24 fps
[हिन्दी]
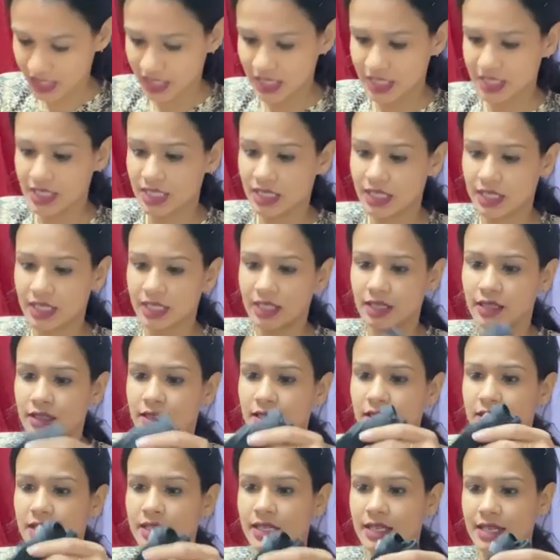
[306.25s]
ये ठीक
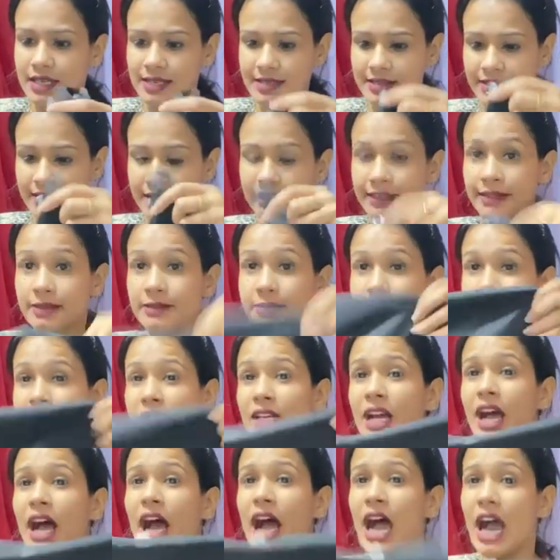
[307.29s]
है ये ऐसे है
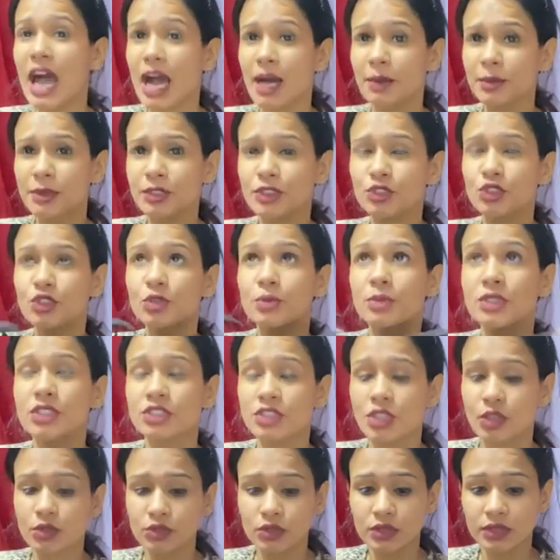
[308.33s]
आप इसके ऊपर
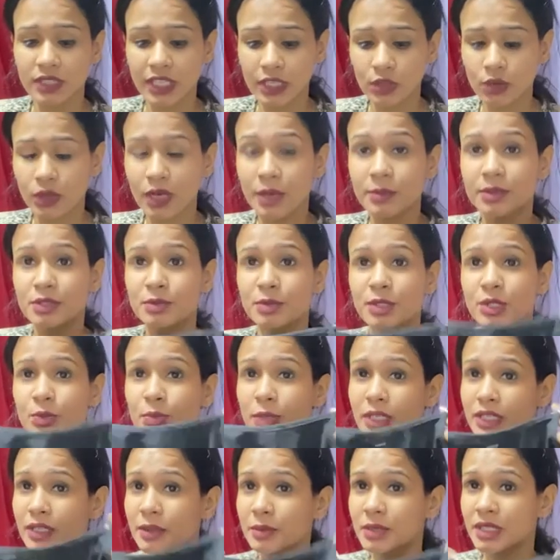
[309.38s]
चाहो तो देखो आप इस पर
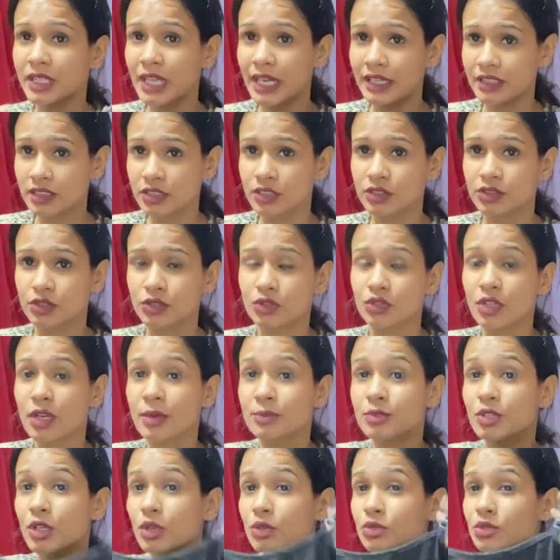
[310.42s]
दुपट्टा भी कैरी कर सकते हो
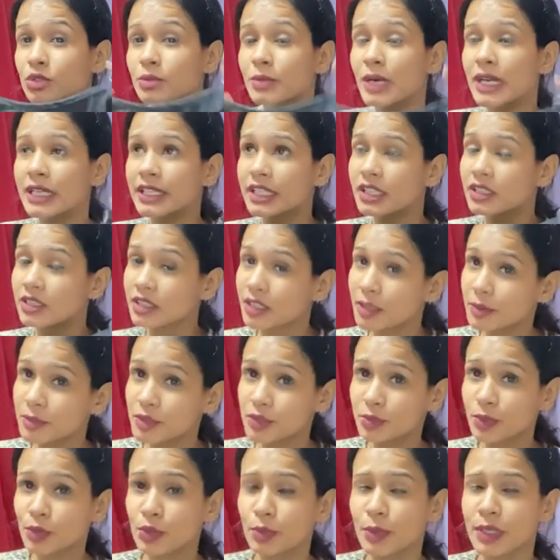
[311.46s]
आप चाहो तो मल्टी कलर आप इस
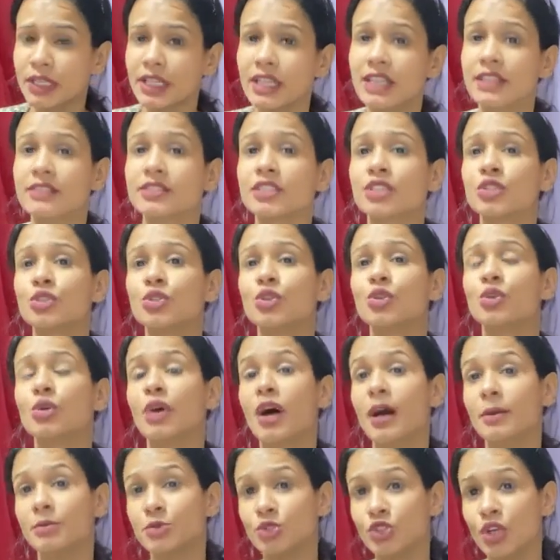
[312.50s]
पर दुपट्टा ले सकते हो
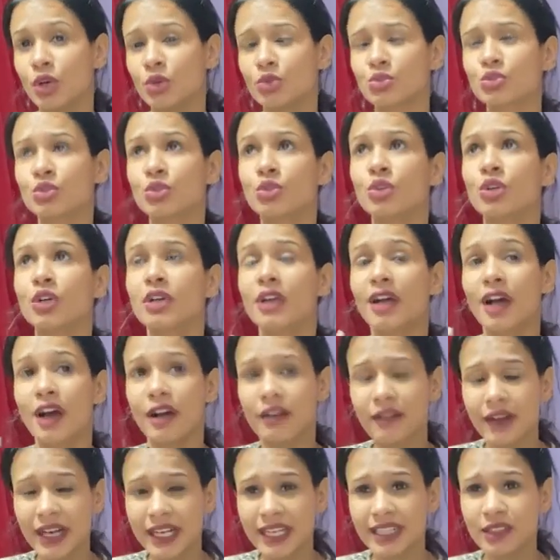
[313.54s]
आप चाहो तो
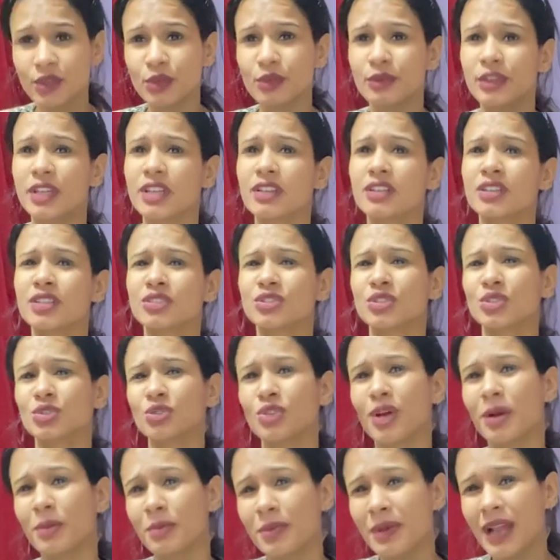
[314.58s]
व्हाइट वेयर कर सकते
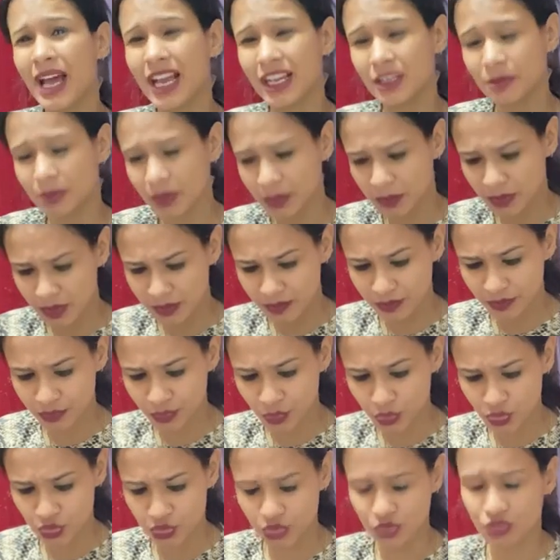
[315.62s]
हो आप ब्लैक पे भी
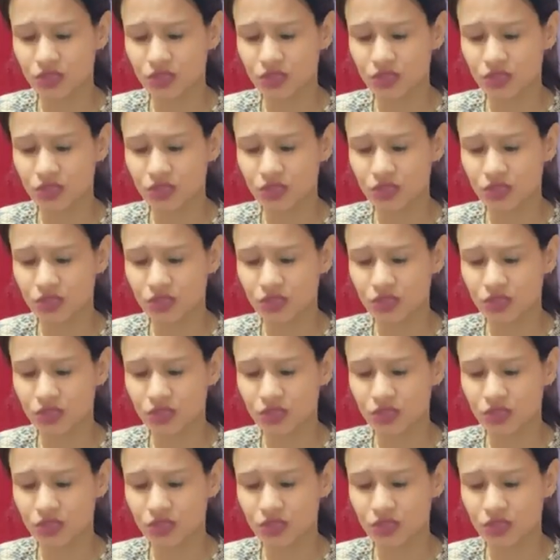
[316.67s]
कुछ